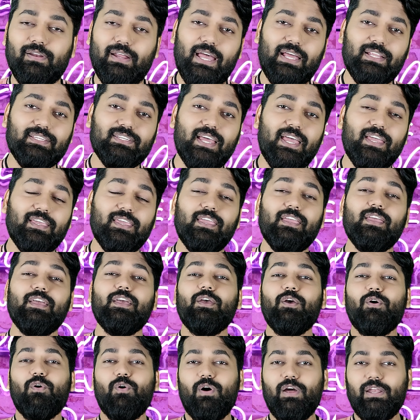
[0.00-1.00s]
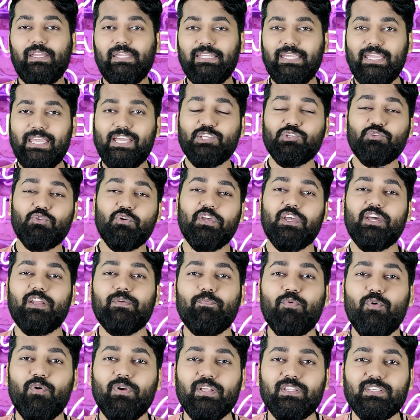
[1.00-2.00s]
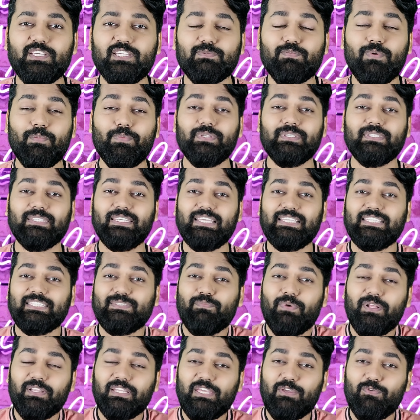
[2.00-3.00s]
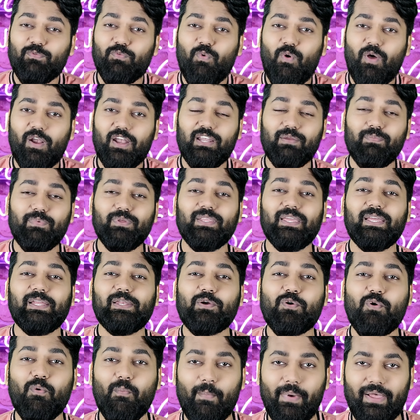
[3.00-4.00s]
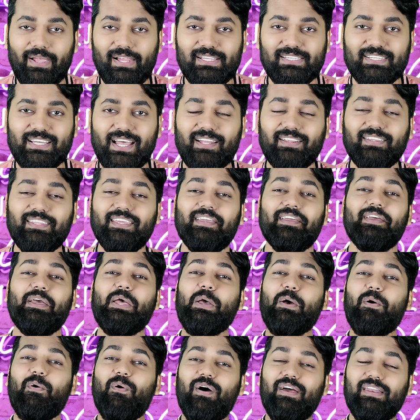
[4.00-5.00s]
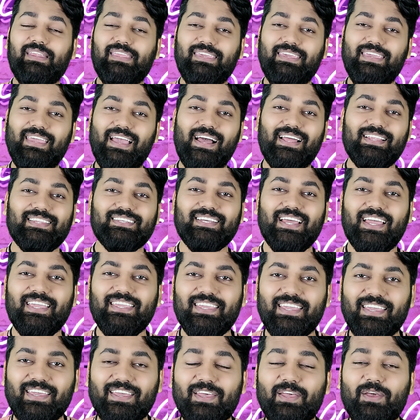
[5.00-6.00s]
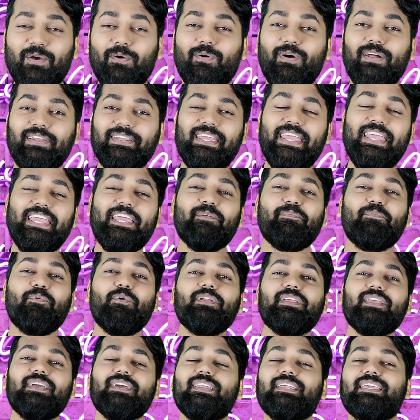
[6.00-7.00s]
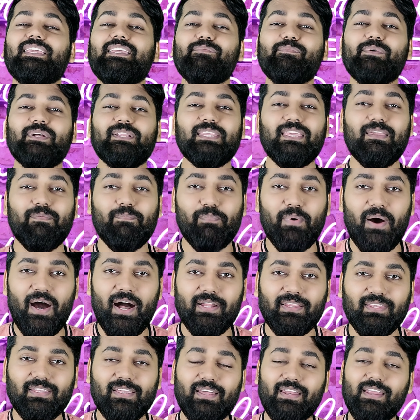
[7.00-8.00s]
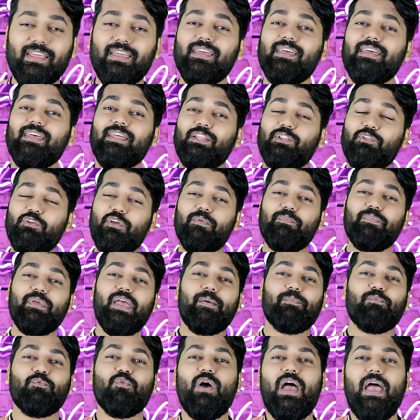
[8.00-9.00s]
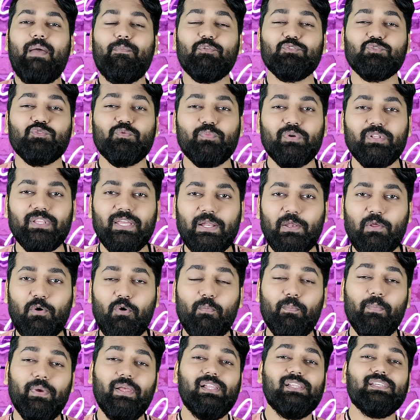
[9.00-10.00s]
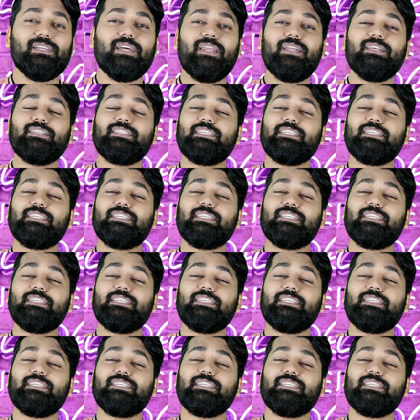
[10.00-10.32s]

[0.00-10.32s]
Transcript: रह जाएगी और ये जो एयरफोन है जिसमें हमें सिक्स मंथ की वारंटी भी देखने को मिल जाती है और क्या चाहिए और ये एयरफोन की अगर कीमत की बात करें तो ये अभी आपको अमेजोन पर देखने को मिल है